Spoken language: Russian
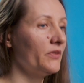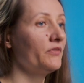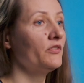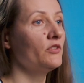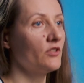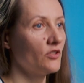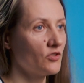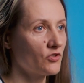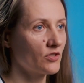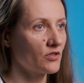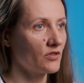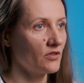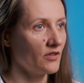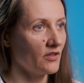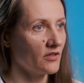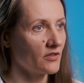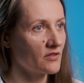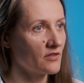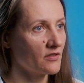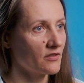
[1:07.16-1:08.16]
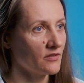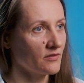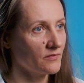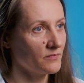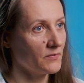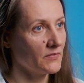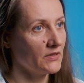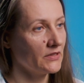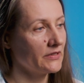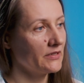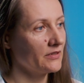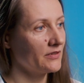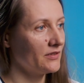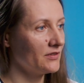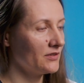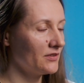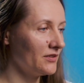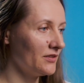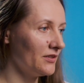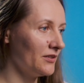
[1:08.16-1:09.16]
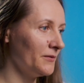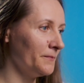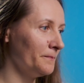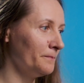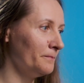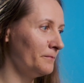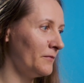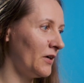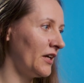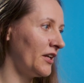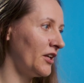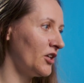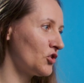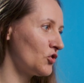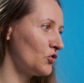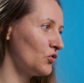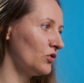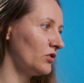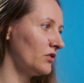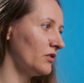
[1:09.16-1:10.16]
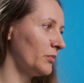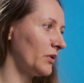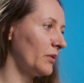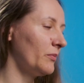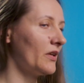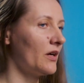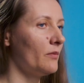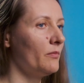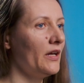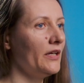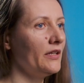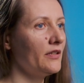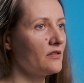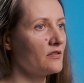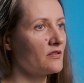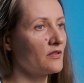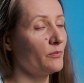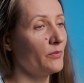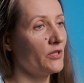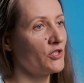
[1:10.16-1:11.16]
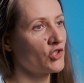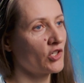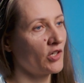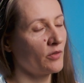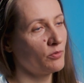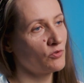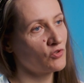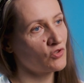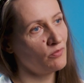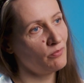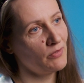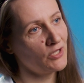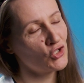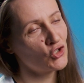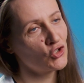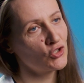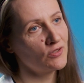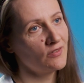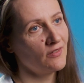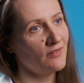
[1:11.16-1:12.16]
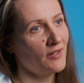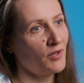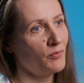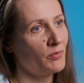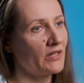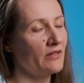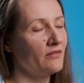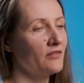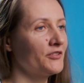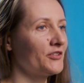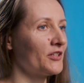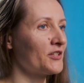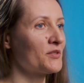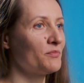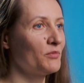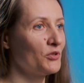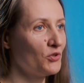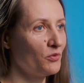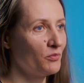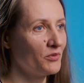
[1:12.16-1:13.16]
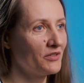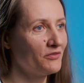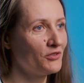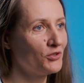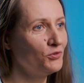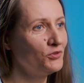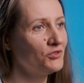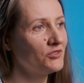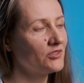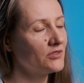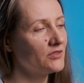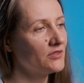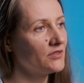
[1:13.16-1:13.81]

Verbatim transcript: поведенческие реакции. Это когда речь идет, например, о маленьких собачках, потому что большие, как правило, так себя дома не ведут.